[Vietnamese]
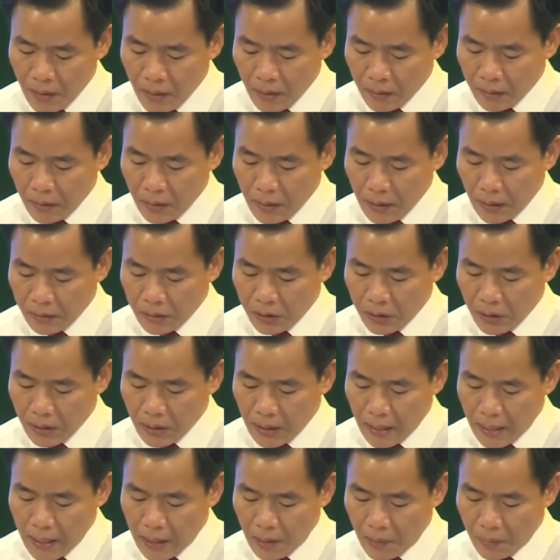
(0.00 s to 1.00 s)
từ các trường
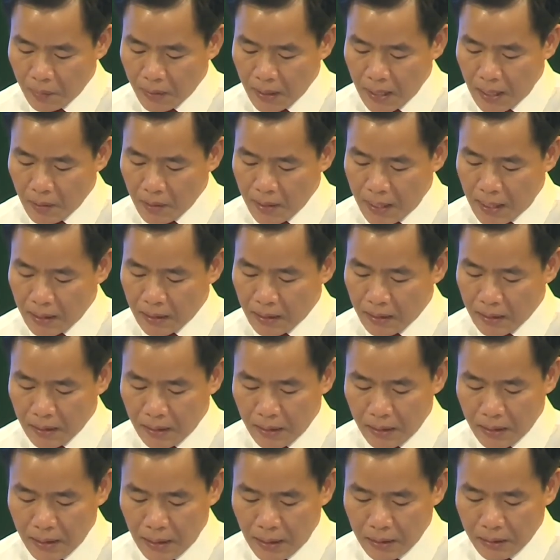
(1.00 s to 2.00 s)
đại học, cao đẳng
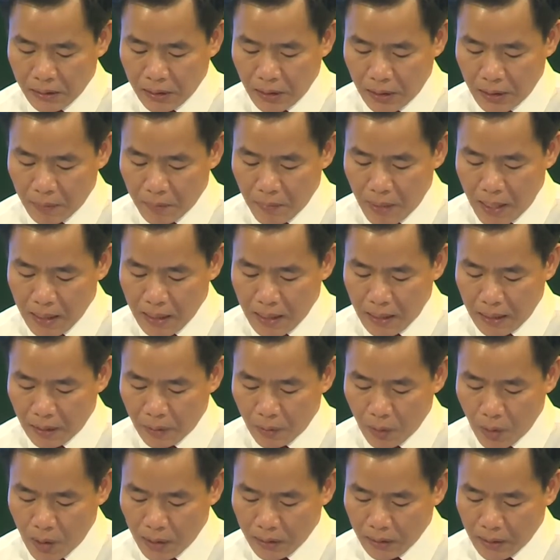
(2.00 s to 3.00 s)
đến các sở ban
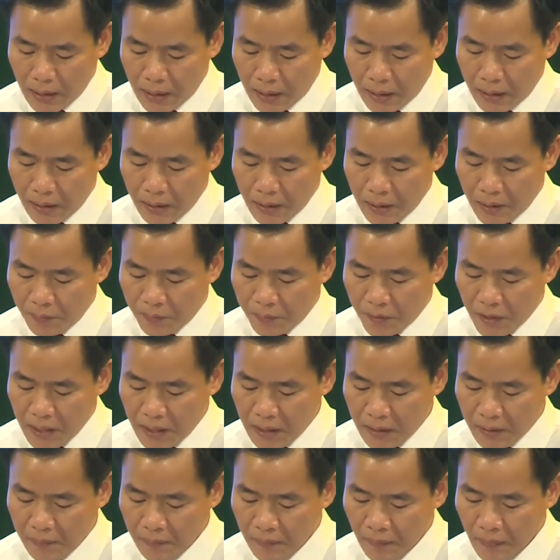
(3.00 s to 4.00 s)
ngành đoàn thể địa
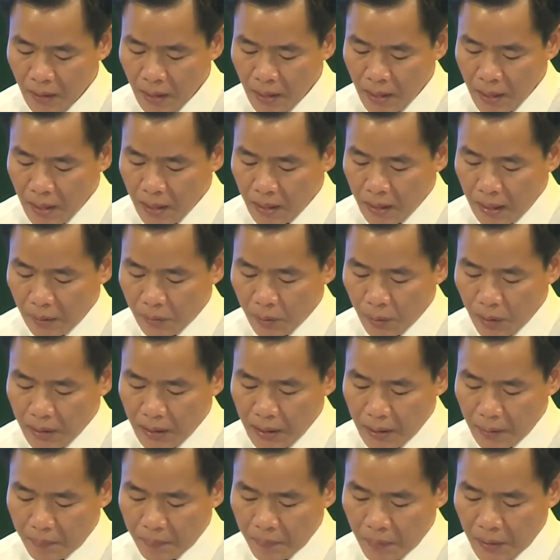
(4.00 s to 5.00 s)
phương, các doanh
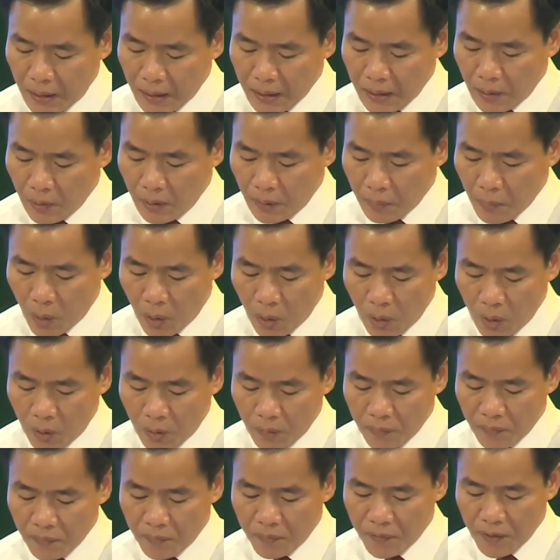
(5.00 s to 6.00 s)
nghiệp, các câu lạc
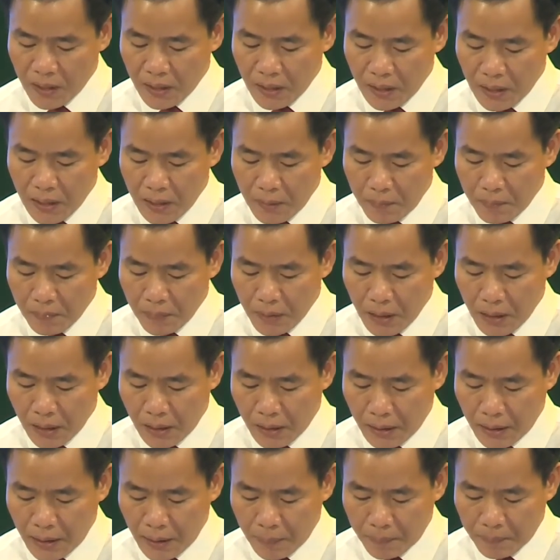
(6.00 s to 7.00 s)
bộ, vườn ươm,
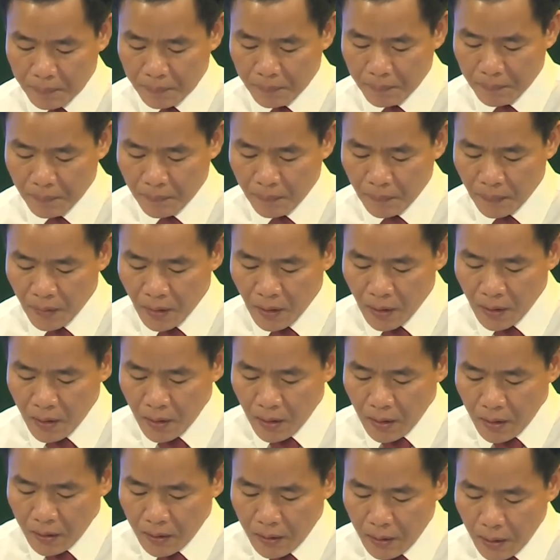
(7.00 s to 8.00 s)
khởi nghiệp.
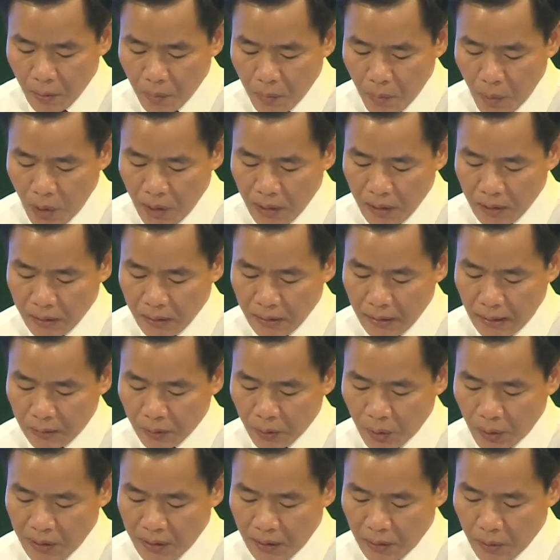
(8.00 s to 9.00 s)
Nhiều mô hình sản
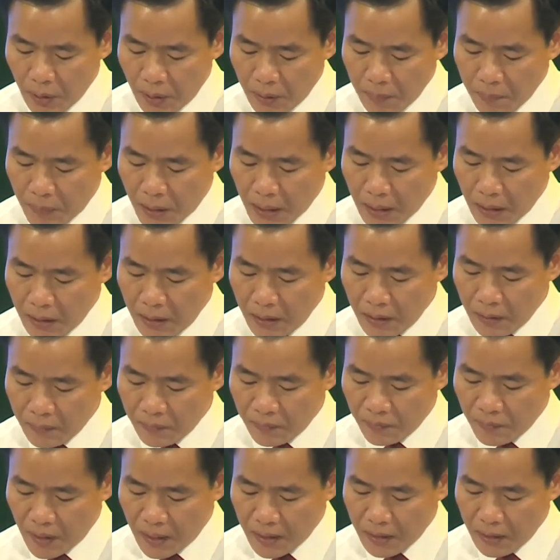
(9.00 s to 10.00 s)
xuất kinh doanh mới
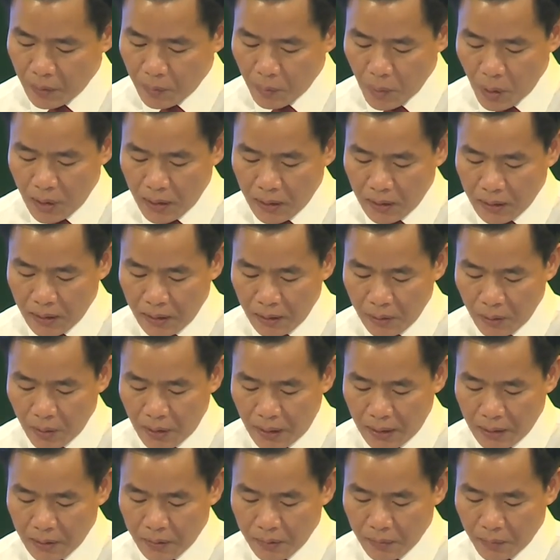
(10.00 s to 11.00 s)
và nhiều mô hình kinh
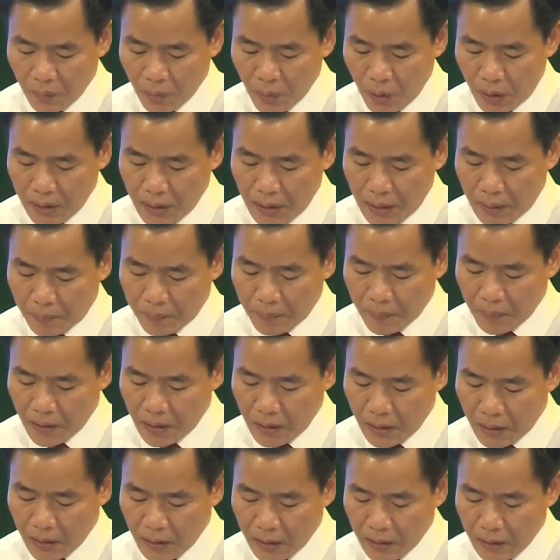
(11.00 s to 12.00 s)
doanh doanh nghiệp
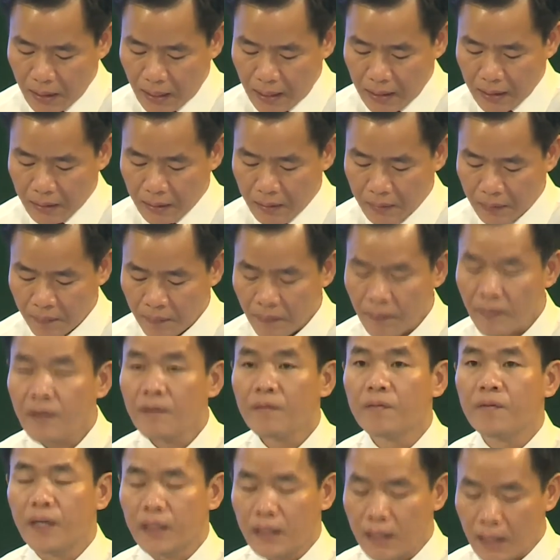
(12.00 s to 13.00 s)
được hình thành
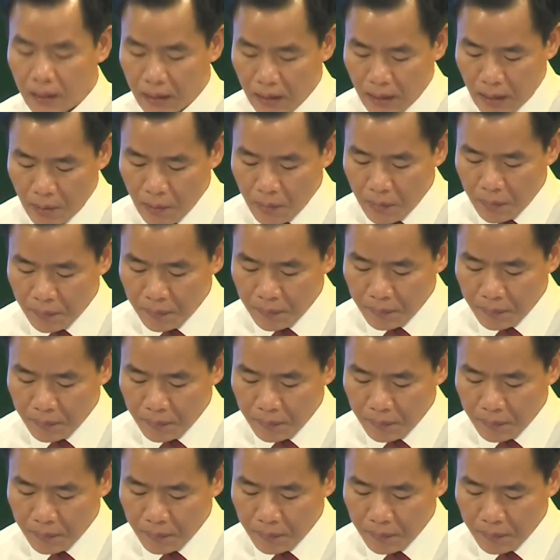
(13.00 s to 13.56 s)
và thành công.